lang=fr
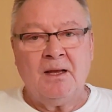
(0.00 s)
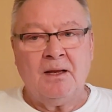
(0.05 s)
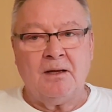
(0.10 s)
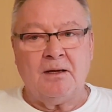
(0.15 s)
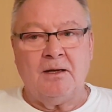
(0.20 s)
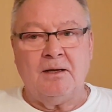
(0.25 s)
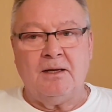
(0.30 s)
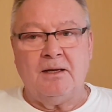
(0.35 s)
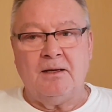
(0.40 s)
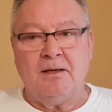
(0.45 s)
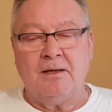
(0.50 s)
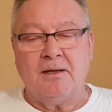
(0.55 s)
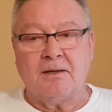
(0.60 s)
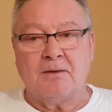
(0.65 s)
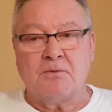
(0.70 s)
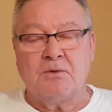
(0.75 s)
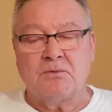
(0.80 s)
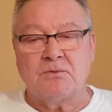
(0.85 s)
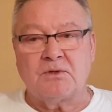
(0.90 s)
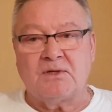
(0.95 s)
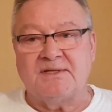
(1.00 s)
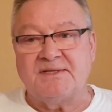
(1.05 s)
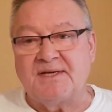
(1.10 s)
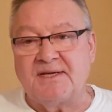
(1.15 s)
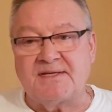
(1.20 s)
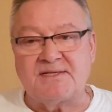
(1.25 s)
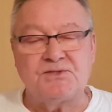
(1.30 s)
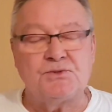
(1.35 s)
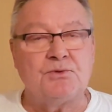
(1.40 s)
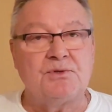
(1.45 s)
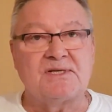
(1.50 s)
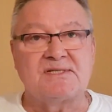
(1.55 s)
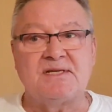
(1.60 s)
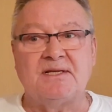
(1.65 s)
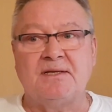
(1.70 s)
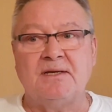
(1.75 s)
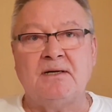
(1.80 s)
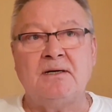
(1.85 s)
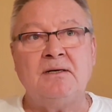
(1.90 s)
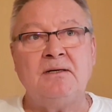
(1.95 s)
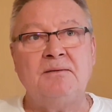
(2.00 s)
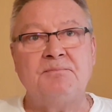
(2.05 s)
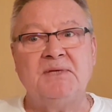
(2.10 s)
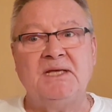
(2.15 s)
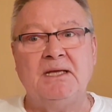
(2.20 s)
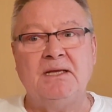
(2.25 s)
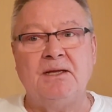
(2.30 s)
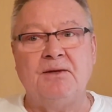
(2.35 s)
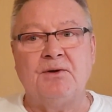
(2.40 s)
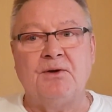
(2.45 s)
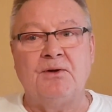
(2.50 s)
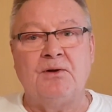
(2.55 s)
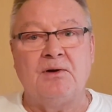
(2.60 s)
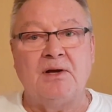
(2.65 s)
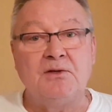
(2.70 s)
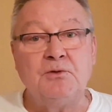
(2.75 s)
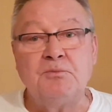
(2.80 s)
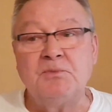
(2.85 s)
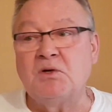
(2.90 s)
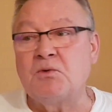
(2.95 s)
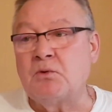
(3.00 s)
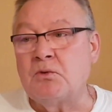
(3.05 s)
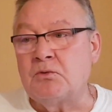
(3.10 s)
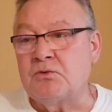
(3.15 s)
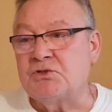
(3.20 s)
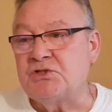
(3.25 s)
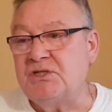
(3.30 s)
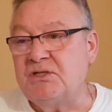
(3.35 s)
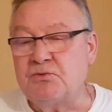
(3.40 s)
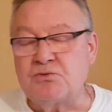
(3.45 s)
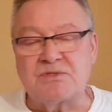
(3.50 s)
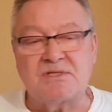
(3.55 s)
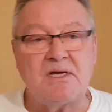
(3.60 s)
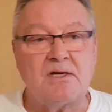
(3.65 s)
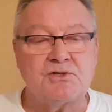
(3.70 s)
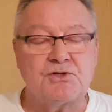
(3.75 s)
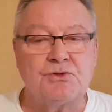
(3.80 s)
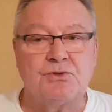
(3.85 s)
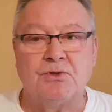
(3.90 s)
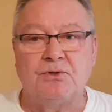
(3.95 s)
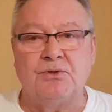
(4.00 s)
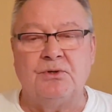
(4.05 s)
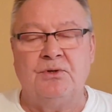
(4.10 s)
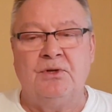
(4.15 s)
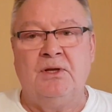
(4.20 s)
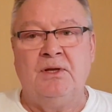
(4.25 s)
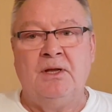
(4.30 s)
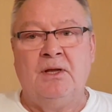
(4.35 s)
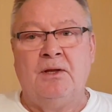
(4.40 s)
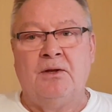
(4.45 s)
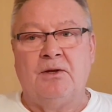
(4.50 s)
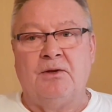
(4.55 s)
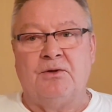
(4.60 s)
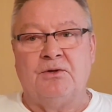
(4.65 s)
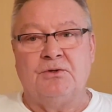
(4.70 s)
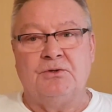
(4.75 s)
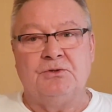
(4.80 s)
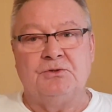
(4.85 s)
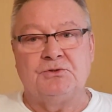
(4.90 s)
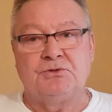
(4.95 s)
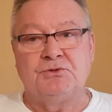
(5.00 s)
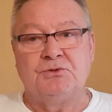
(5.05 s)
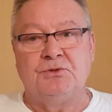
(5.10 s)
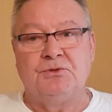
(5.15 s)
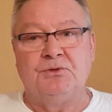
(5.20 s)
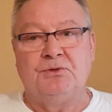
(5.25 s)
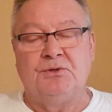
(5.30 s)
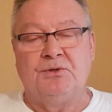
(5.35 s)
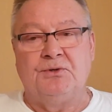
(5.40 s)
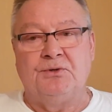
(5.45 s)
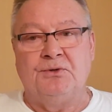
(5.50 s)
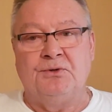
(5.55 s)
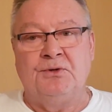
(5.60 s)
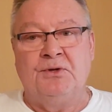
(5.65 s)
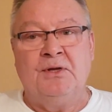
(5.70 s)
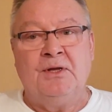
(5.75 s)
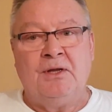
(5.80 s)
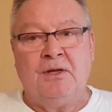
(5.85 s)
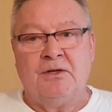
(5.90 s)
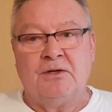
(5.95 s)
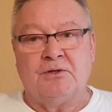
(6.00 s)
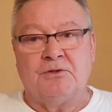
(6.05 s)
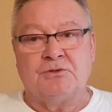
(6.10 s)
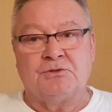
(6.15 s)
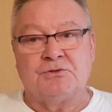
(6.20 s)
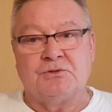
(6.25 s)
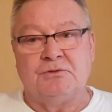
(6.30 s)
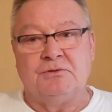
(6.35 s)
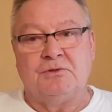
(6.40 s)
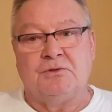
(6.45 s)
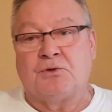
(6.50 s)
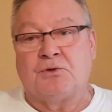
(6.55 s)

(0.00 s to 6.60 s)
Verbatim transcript: les, contre-indications, etc. Mais euh, la numérologie, tout ça, je, ne, je ne